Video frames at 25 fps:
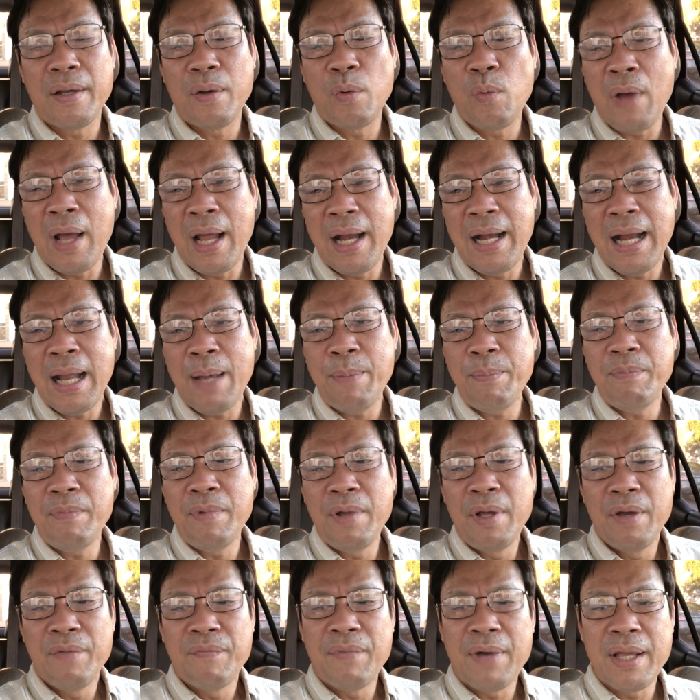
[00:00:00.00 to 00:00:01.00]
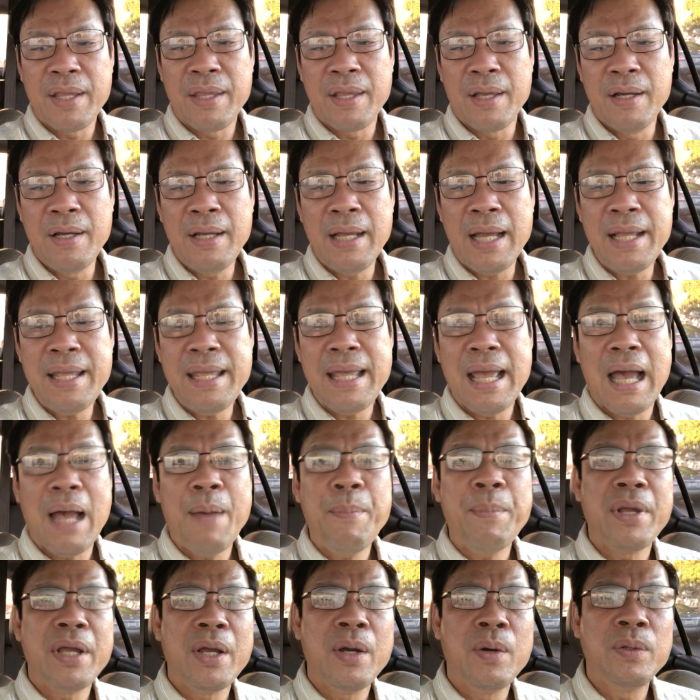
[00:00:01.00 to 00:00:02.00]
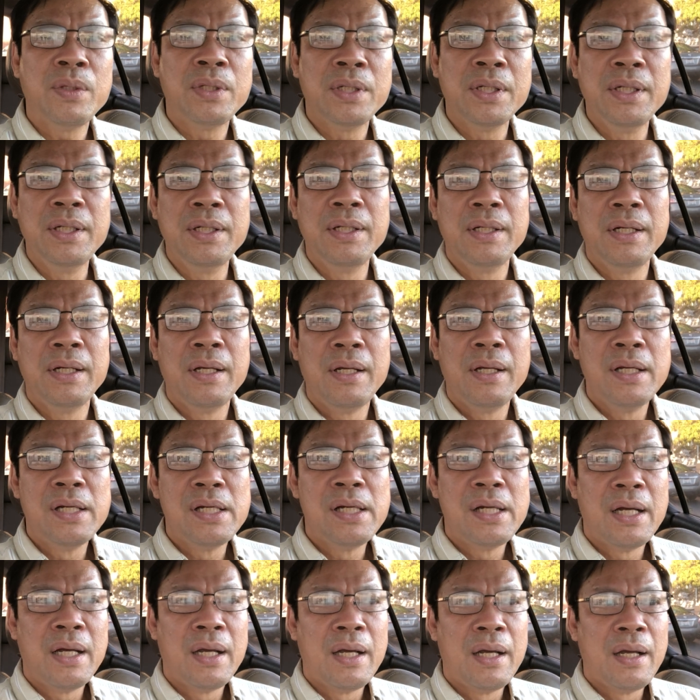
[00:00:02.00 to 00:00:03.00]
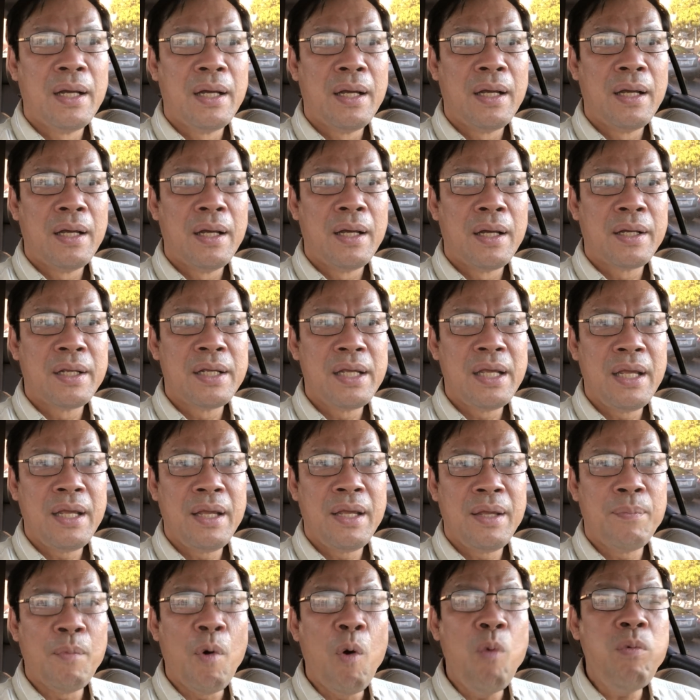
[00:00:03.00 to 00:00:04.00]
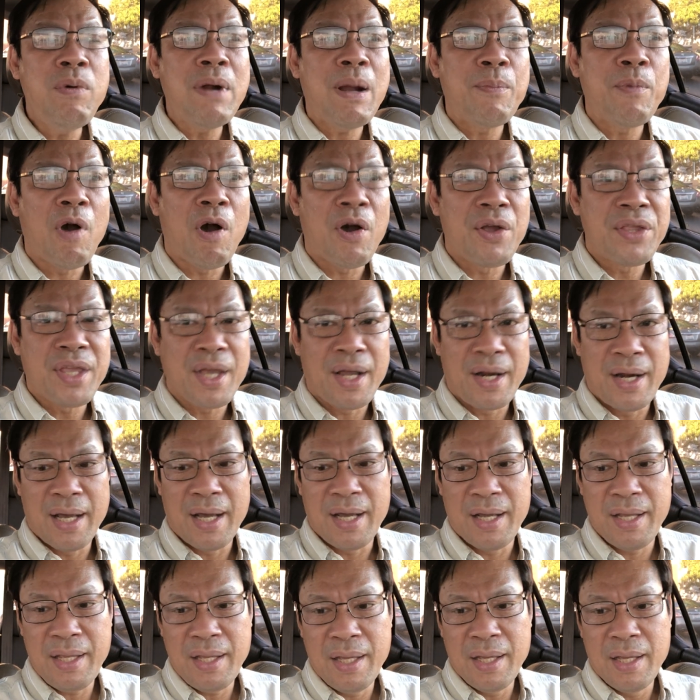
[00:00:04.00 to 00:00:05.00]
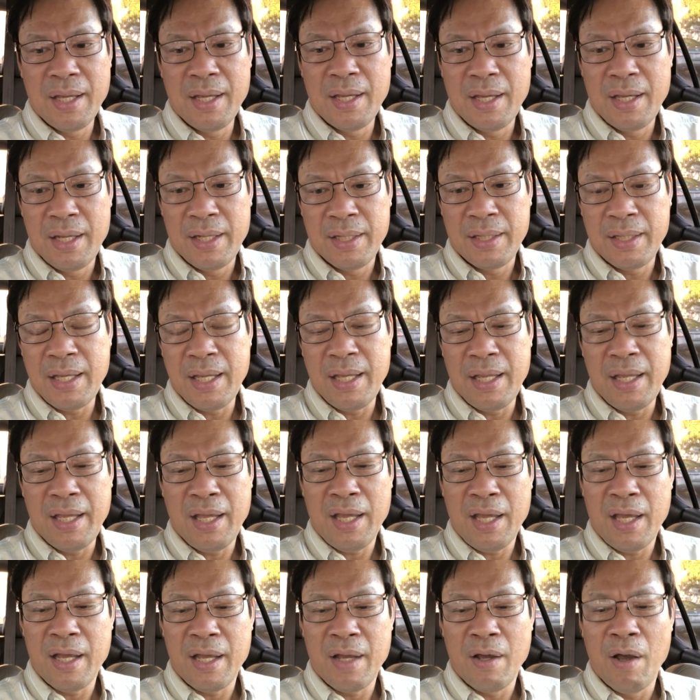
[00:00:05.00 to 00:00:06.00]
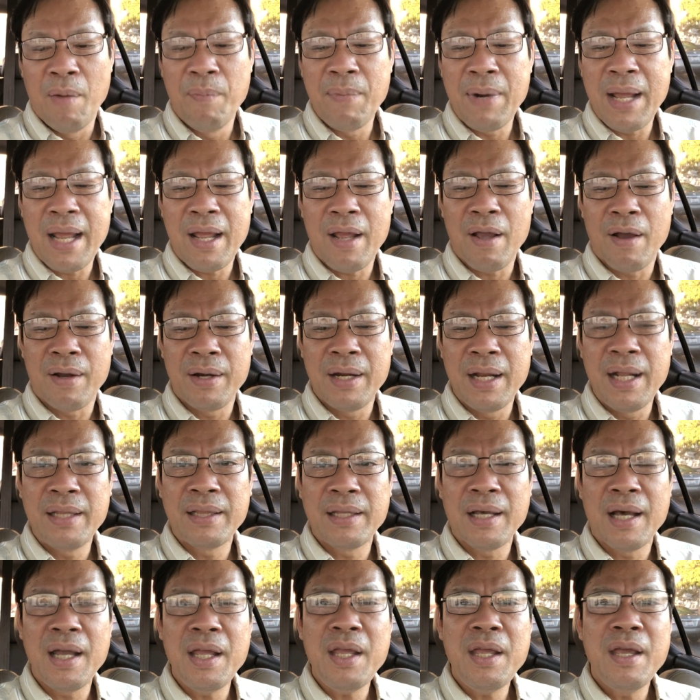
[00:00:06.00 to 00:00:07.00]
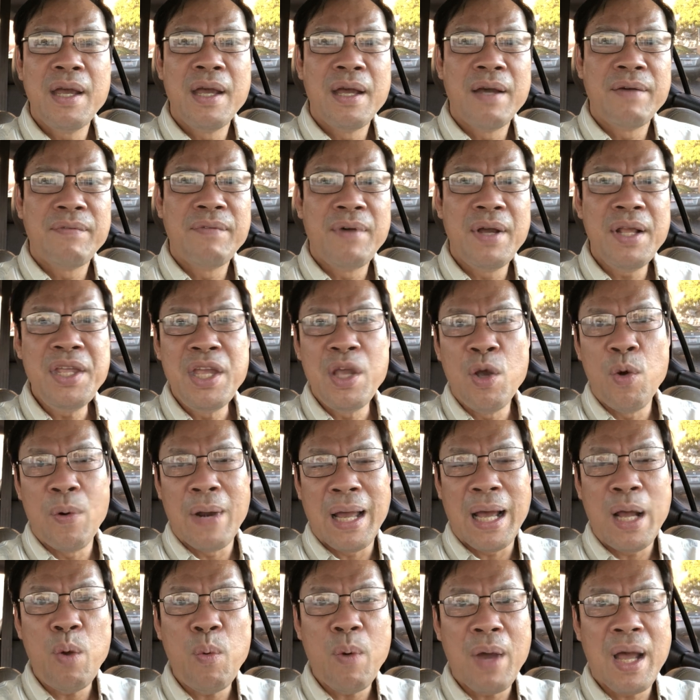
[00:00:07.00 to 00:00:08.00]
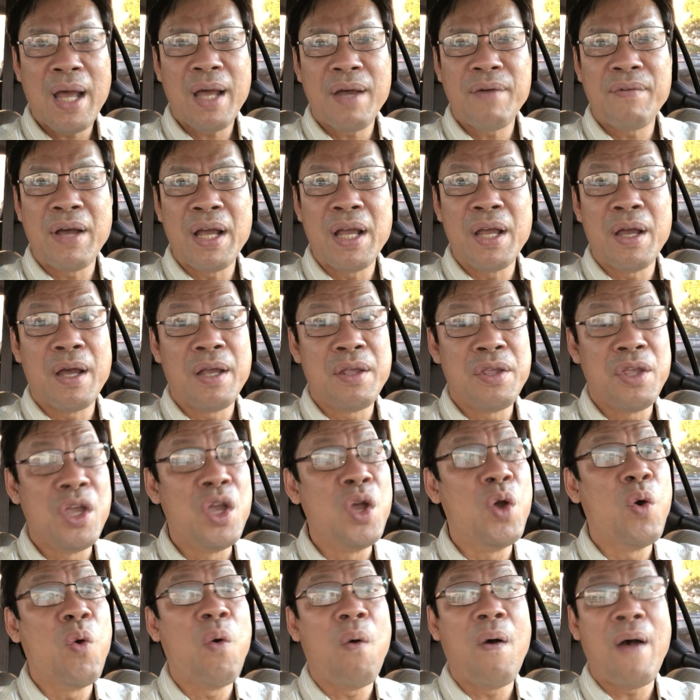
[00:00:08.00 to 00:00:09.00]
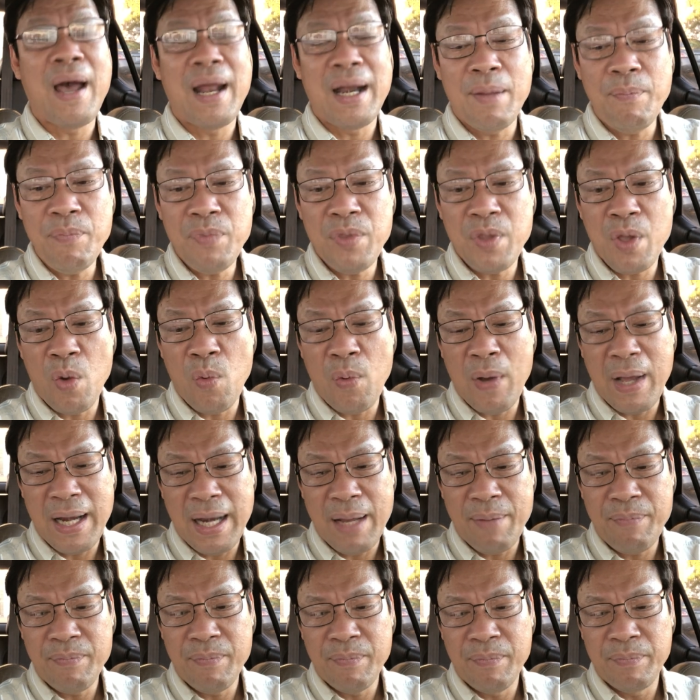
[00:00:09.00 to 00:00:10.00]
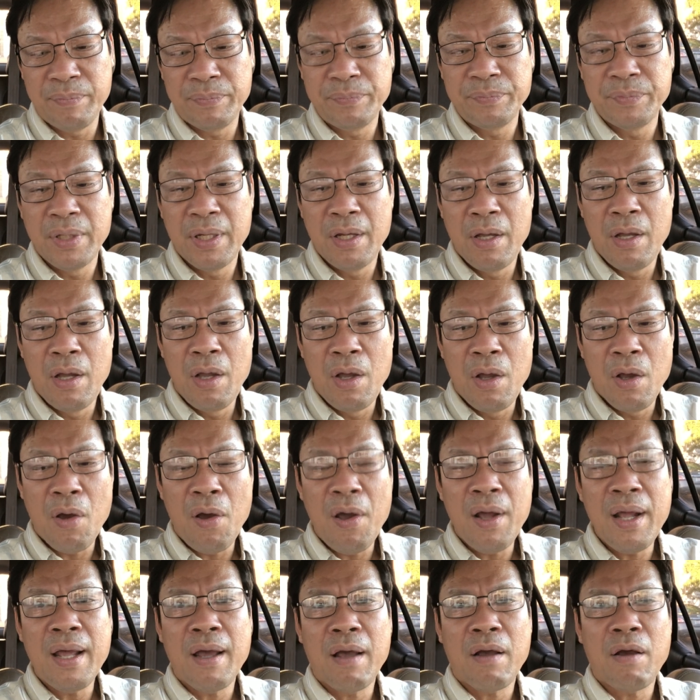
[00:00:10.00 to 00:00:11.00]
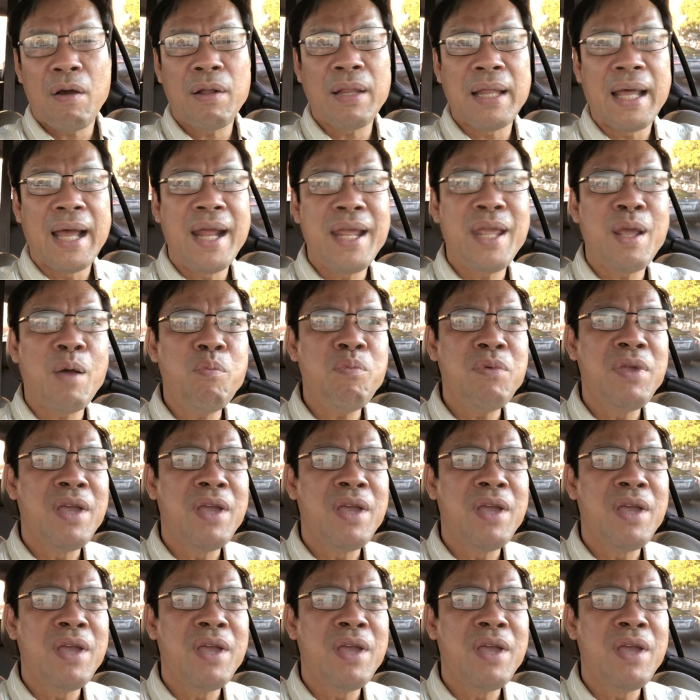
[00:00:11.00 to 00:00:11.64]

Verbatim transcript: Hoài Lâm và những khán giả mà yêu thương khi 4 năm họ chờ đợi thì à, hôm nay họ đi tới với nhiều lãng qua và nhiều quà lắm cho Hoài Lâm có, có thể giống